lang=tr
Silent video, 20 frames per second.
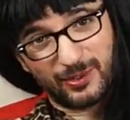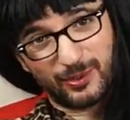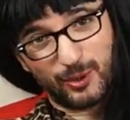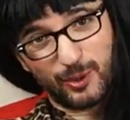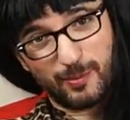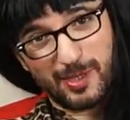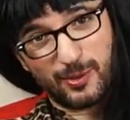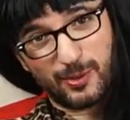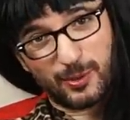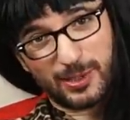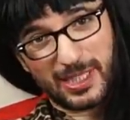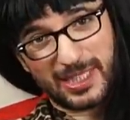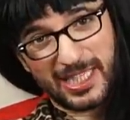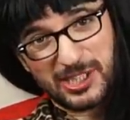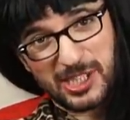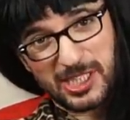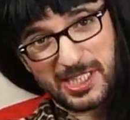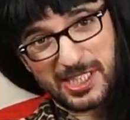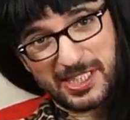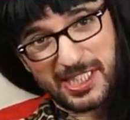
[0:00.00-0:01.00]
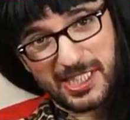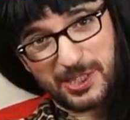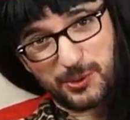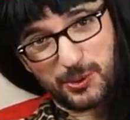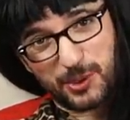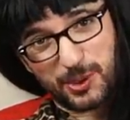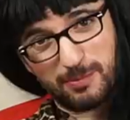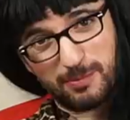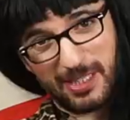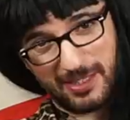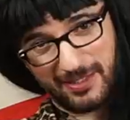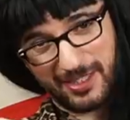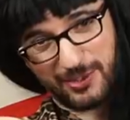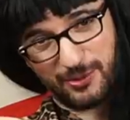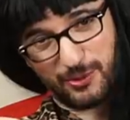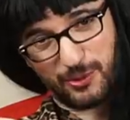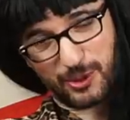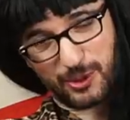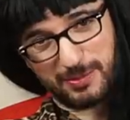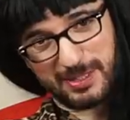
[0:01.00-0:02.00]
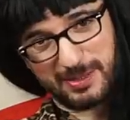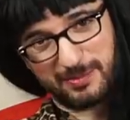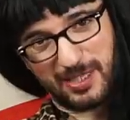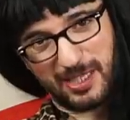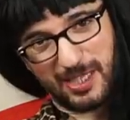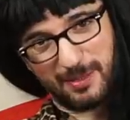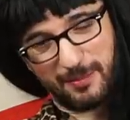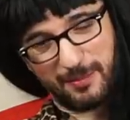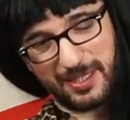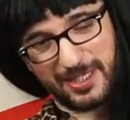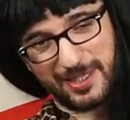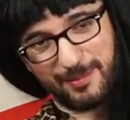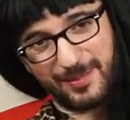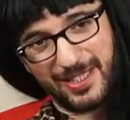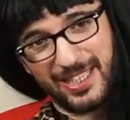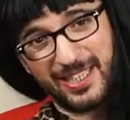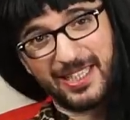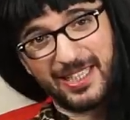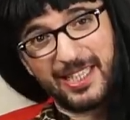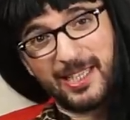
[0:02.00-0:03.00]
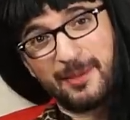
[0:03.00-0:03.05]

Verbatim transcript: kulübenin oradan geceleri geçiyorum. Eve gidiyoruz biz böyle Mehmet'imle.